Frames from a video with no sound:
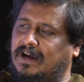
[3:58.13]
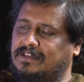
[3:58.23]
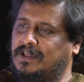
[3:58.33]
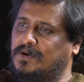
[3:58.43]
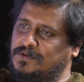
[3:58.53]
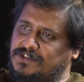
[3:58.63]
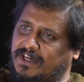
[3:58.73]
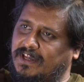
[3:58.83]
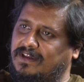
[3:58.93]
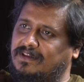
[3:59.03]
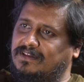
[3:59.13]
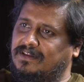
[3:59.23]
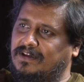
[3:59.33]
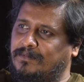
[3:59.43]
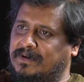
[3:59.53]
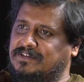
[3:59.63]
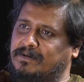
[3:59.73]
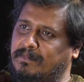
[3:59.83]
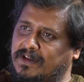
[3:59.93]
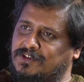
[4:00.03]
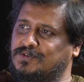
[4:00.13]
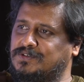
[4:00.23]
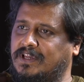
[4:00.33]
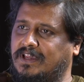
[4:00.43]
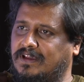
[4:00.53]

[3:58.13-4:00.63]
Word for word: అందరూ వచ్చి మా సినిమాని చూసి